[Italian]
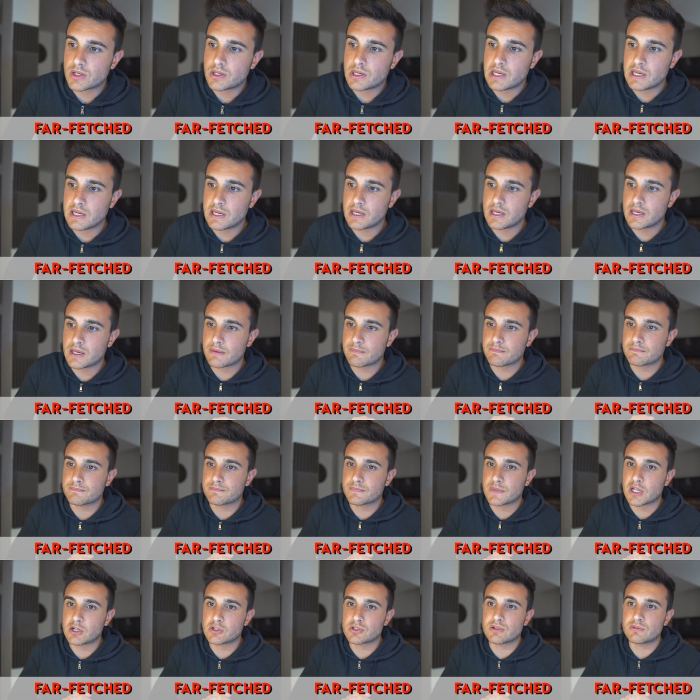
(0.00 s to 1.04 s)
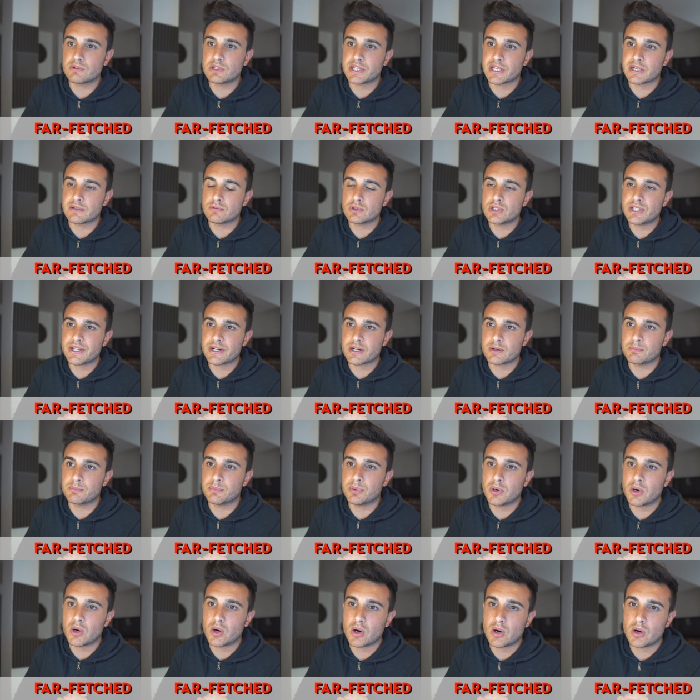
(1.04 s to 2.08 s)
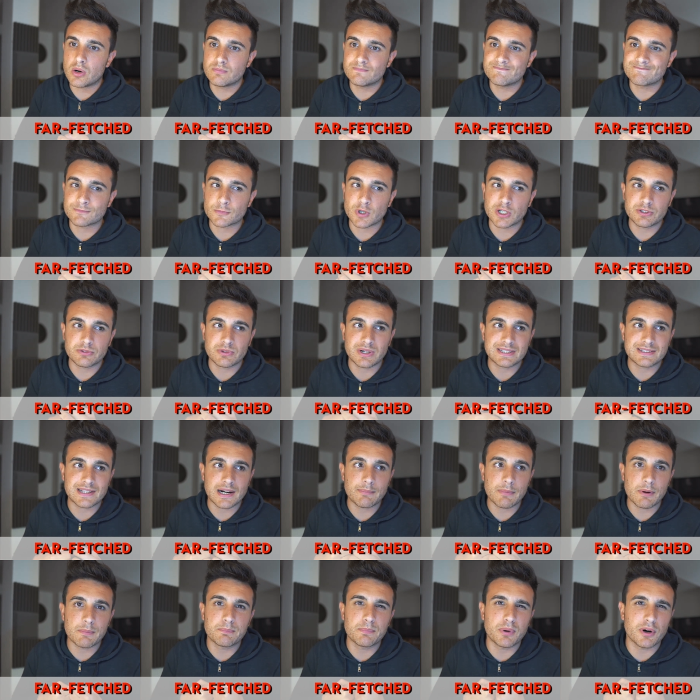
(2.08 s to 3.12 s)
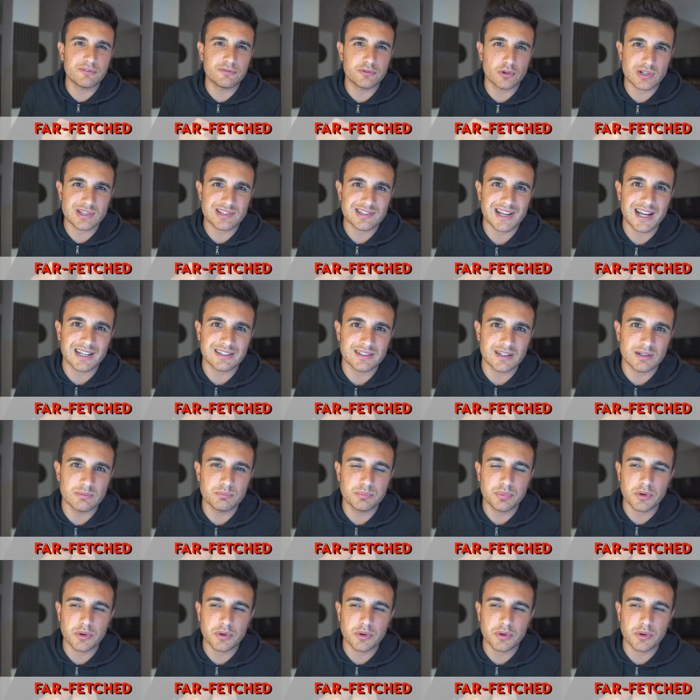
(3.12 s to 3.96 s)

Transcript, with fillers: E, ehm, e, cosa vuol dire? Vuol dire un po' quando una trama è un po' forzata,